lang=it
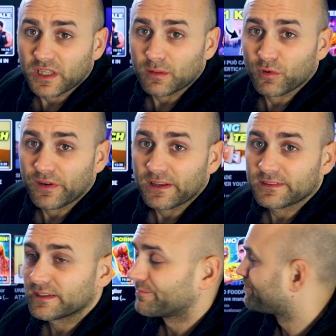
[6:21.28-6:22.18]
schermo
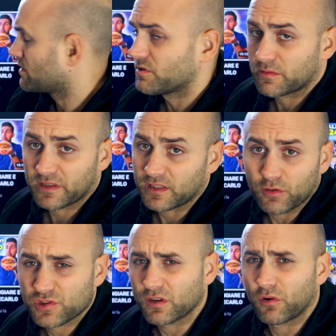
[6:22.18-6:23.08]
verde. Semplicemente
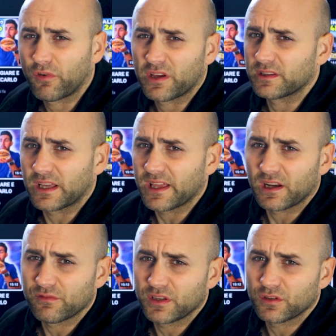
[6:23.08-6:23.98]
non c'avevo voglia di
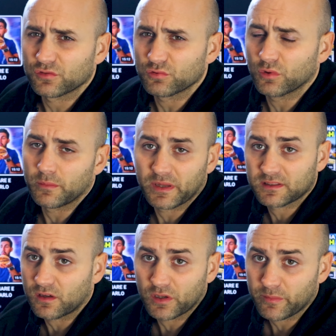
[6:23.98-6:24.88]
tagliare il video su e
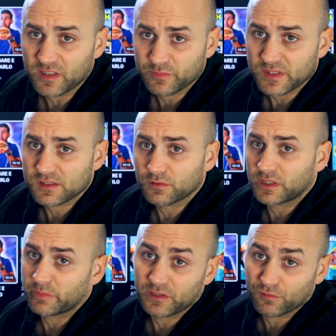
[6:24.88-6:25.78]
metterlo nei miei
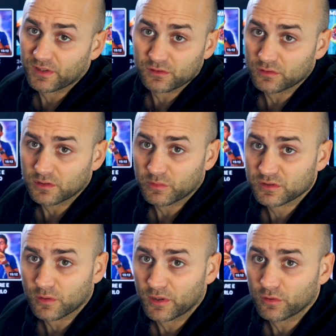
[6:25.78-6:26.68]
ispezioni, quindi ho fatto in
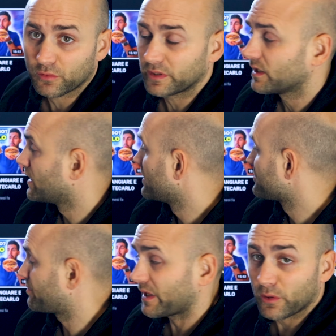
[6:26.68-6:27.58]
questo modo qui.
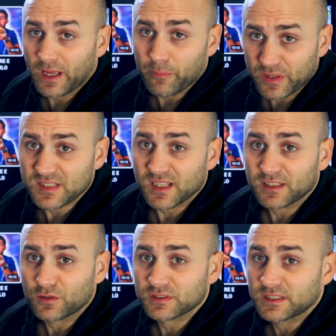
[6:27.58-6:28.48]
Spero che apprezziate lo